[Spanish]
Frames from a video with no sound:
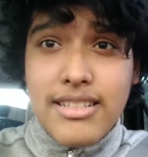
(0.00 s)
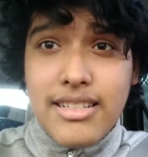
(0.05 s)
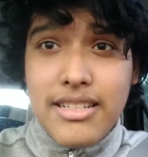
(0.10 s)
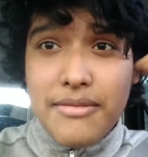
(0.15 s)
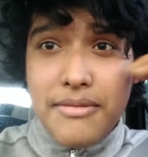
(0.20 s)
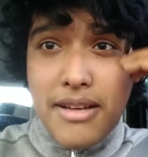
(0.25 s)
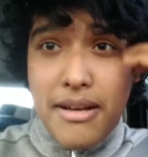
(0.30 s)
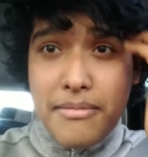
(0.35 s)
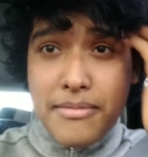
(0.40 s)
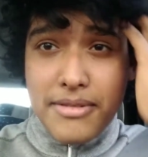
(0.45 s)

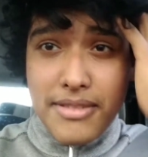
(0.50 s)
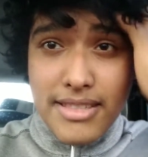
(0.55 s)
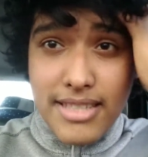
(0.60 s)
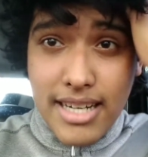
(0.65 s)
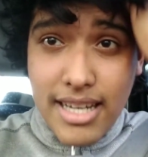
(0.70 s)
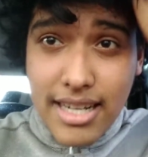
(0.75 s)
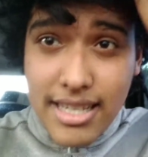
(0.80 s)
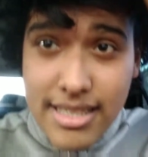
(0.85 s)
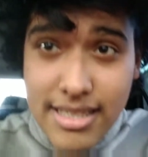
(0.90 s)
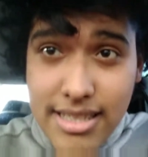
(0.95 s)
Les voy a
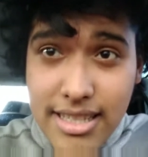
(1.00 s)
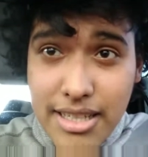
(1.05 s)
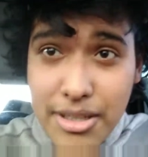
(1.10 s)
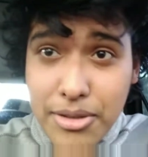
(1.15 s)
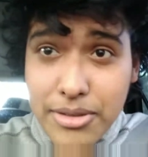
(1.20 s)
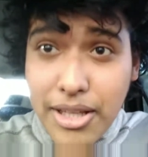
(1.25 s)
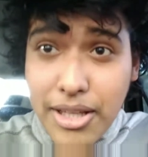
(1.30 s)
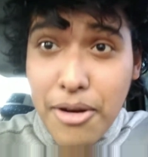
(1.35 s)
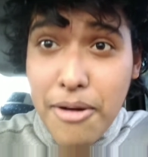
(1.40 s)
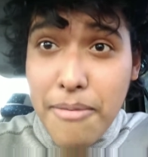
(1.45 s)
mostrar este,
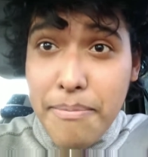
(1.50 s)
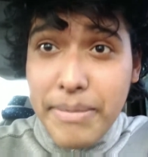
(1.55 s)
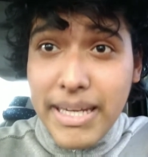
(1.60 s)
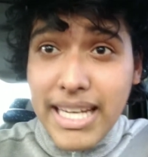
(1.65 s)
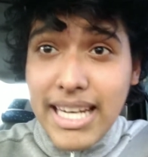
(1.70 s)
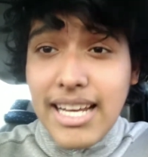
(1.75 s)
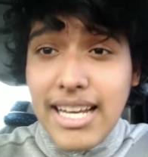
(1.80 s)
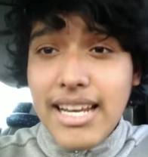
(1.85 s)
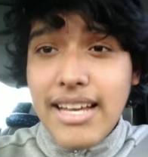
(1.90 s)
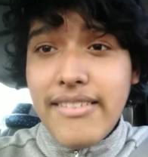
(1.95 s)
no tengo
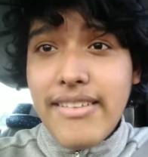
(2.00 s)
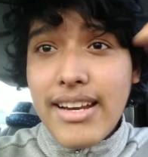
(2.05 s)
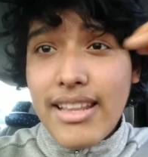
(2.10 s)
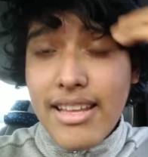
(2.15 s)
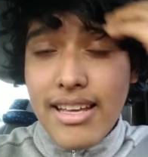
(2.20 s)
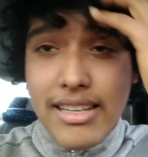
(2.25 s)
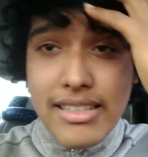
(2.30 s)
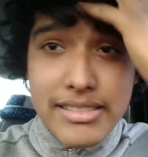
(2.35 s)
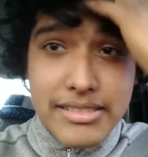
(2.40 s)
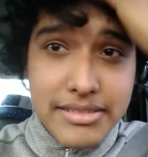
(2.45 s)
pila la
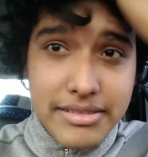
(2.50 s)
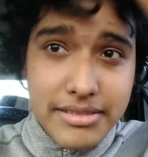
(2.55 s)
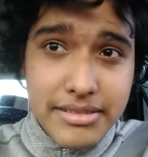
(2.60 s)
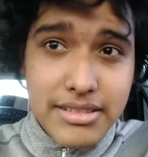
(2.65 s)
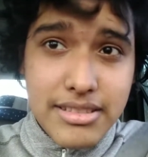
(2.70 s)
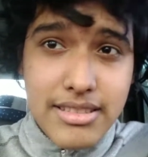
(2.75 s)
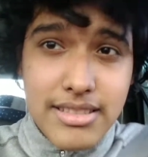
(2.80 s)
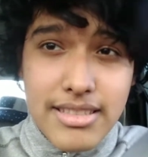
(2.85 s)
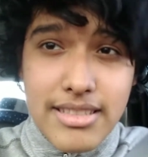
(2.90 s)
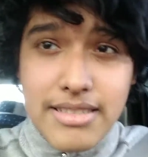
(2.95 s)
verdad,
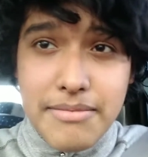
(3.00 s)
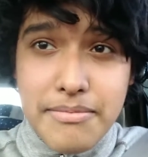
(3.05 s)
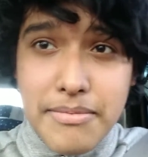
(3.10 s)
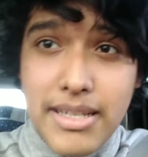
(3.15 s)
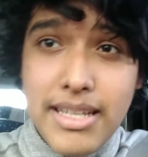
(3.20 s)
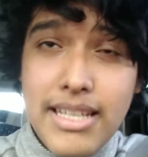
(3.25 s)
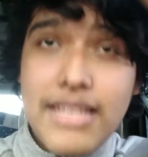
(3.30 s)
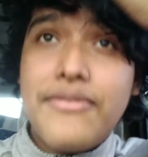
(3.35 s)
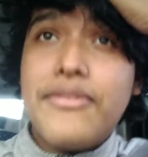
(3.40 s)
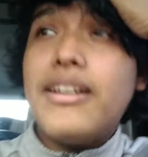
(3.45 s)

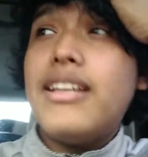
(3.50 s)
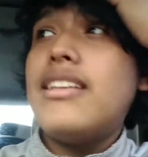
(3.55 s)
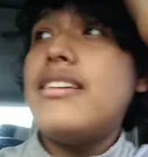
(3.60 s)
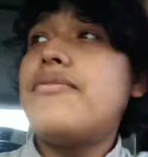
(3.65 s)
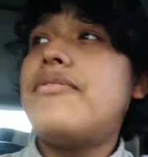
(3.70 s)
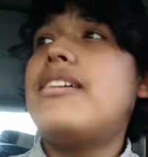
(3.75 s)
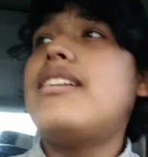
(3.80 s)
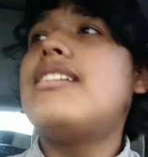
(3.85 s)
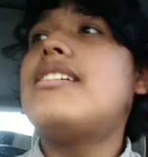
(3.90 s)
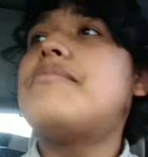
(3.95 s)
me fue,
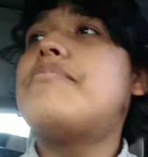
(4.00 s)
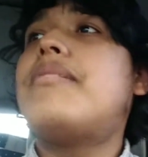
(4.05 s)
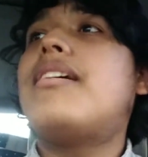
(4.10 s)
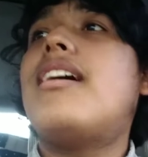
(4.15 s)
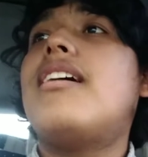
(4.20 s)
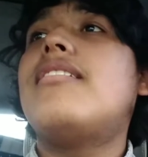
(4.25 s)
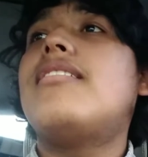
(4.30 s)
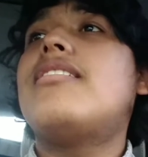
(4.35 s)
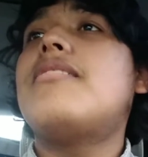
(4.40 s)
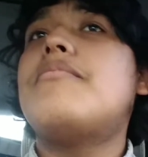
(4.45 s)
fue
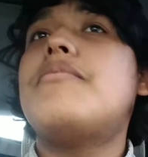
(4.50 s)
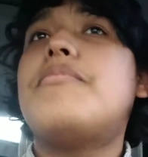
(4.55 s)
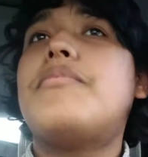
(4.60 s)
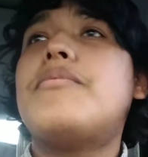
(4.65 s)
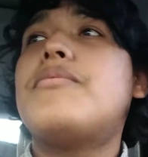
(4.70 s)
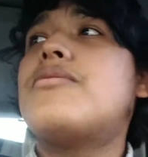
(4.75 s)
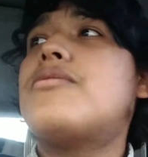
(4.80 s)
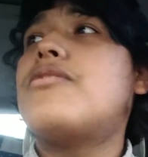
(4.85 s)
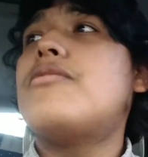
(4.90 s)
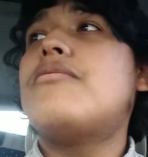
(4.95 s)
inesperado y también mi
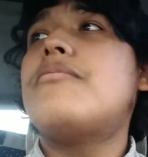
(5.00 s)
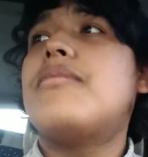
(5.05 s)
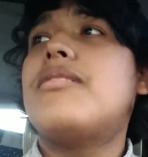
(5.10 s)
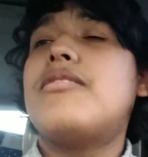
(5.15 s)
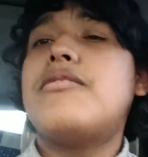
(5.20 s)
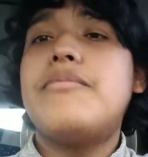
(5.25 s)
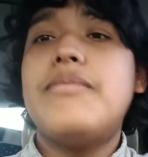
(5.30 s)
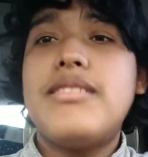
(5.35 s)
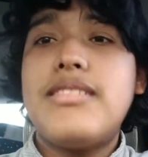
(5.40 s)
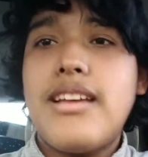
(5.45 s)
primo solo me
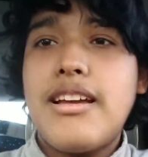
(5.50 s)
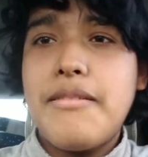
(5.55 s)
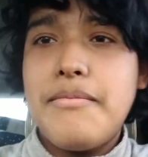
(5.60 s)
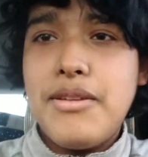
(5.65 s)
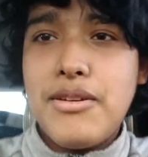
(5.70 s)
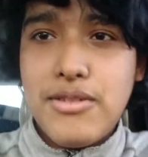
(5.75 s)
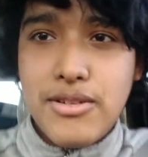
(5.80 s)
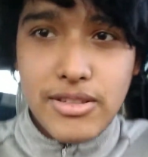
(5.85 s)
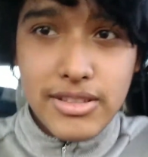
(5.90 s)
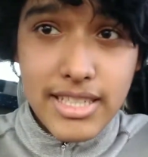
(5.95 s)
mandó un mensaje y
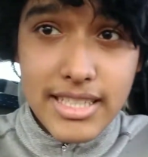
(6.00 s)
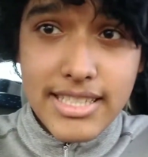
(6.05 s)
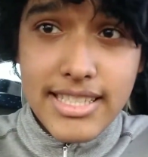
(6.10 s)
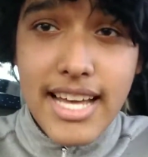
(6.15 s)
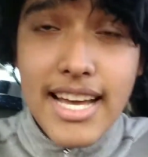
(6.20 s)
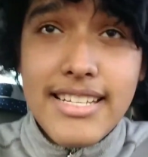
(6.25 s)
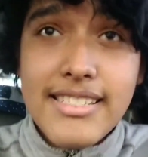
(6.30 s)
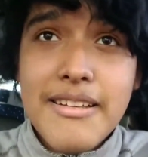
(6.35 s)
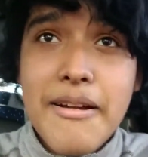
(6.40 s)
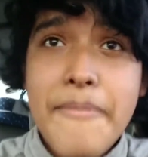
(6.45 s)
me dijo, ¿dónde
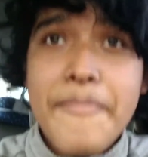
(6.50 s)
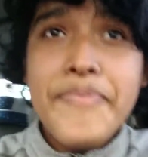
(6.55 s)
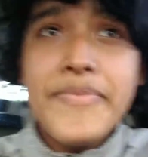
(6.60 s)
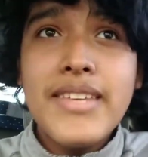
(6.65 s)
estás?